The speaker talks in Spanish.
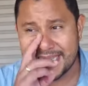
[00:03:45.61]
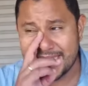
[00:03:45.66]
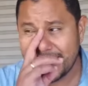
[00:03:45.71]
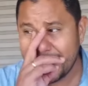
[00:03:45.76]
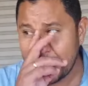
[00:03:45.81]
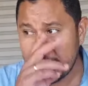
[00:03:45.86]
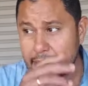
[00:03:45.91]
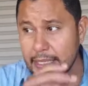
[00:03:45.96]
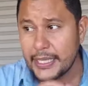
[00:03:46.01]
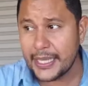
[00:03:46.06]

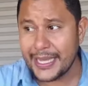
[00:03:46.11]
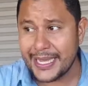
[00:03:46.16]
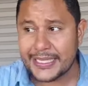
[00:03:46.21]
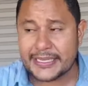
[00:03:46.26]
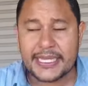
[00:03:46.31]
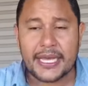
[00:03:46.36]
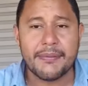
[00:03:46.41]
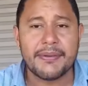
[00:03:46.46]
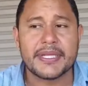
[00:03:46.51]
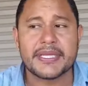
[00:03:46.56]
Y
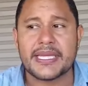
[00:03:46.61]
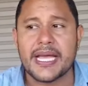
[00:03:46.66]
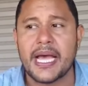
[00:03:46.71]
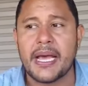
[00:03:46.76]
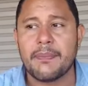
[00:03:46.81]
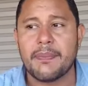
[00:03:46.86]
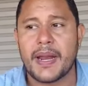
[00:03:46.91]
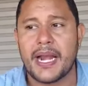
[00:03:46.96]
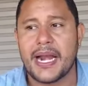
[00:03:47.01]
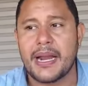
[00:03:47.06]
estas
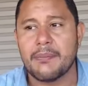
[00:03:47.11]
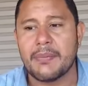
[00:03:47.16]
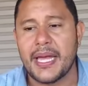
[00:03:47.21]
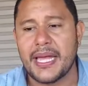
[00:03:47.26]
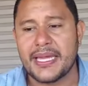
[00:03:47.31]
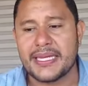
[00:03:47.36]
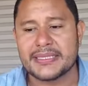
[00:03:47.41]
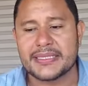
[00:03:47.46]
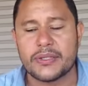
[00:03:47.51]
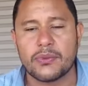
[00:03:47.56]
ventajas para la
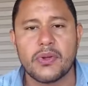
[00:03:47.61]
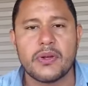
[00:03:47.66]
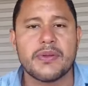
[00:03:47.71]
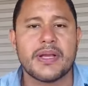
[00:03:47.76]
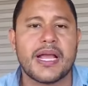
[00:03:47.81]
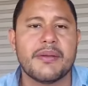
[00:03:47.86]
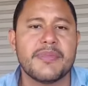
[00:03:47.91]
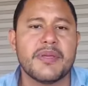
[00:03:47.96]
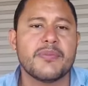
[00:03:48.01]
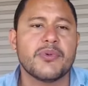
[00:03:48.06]
madre se
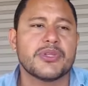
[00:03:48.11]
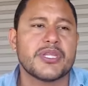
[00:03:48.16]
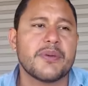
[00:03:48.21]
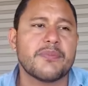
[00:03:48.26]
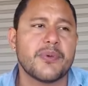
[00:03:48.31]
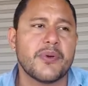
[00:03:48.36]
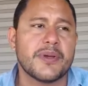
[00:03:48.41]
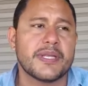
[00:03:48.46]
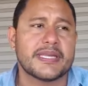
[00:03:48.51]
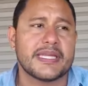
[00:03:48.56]
vuelven al mismo
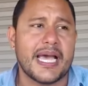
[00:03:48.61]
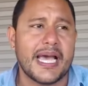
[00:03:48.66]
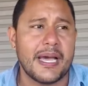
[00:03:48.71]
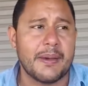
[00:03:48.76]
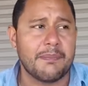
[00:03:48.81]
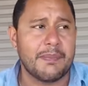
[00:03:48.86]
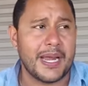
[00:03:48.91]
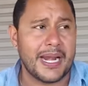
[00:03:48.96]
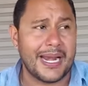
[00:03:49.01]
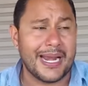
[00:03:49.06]
tiempo
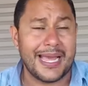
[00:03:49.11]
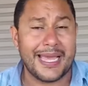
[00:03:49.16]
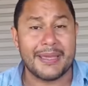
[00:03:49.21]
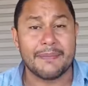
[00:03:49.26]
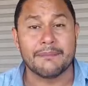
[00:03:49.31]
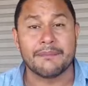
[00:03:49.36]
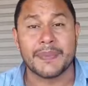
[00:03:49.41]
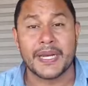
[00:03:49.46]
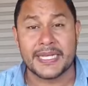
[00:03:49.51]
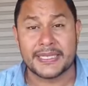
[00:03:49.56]
ventajas para las
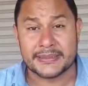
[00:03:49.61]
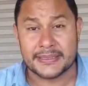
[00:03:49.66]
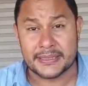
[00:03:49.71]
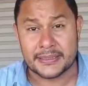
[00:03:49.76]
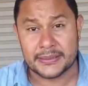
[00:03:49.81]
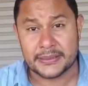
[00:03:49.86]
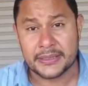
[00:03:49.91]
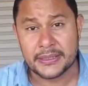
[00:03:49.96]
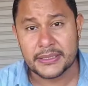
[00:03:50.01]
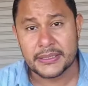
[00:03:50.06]
empresas,
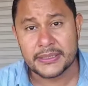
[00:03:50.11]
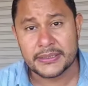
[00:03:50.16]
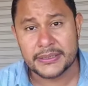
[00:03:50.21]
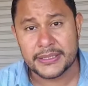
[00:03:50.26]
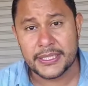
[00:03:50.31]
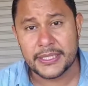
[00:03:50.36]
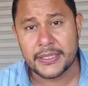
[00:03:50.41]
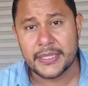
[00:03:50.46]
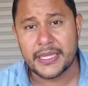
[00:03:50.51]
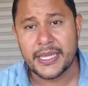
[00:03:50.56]

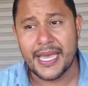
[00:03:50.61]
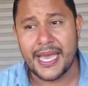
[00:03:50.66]
¿sí?